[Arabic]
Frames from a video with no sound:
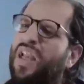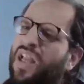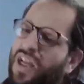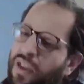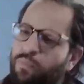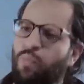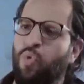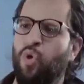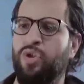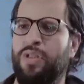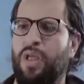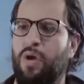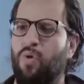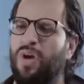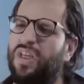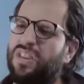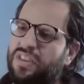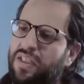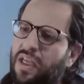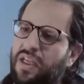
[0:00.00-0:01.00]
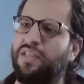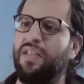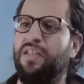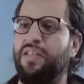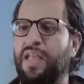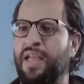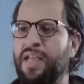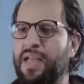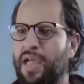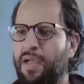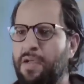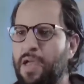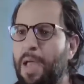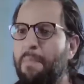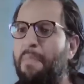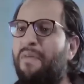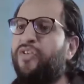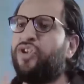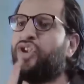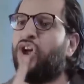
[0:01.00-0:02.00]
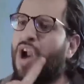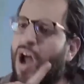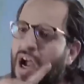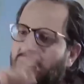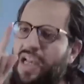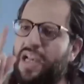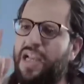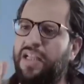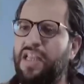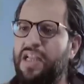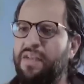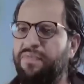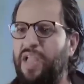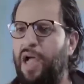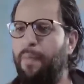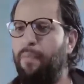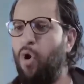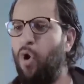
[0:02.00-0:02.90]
طلعت موضه وكسرت الدنيا مفيش راجل قدر يفتح